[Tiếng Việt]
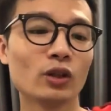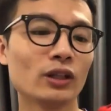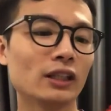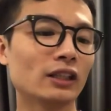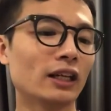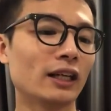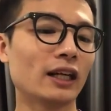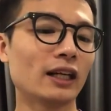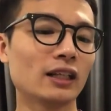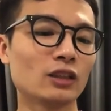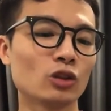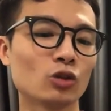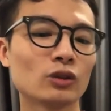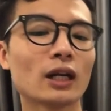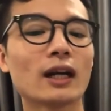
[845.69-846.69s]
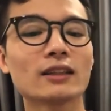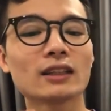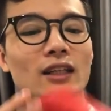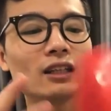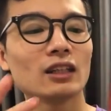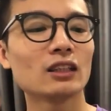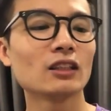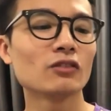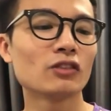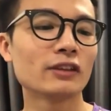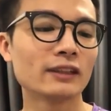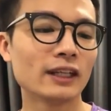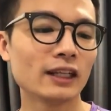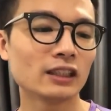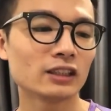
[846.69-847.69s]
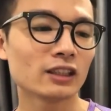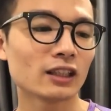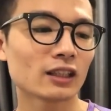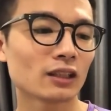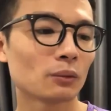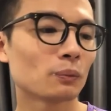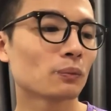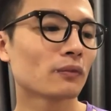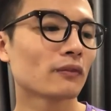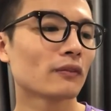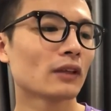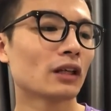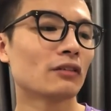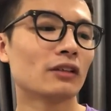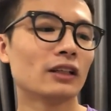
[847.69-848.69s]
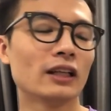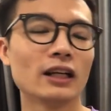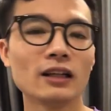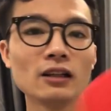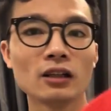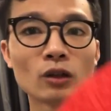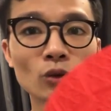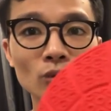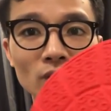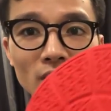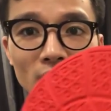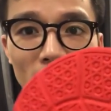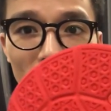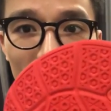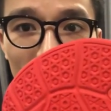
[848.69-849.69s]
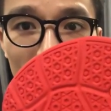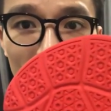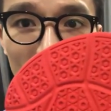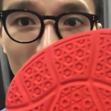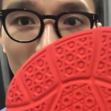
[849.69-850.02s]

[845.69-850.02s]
đôi giày này thì chúng ta sẽ đi từ phần đế trước phần đế thì cũng thiết kế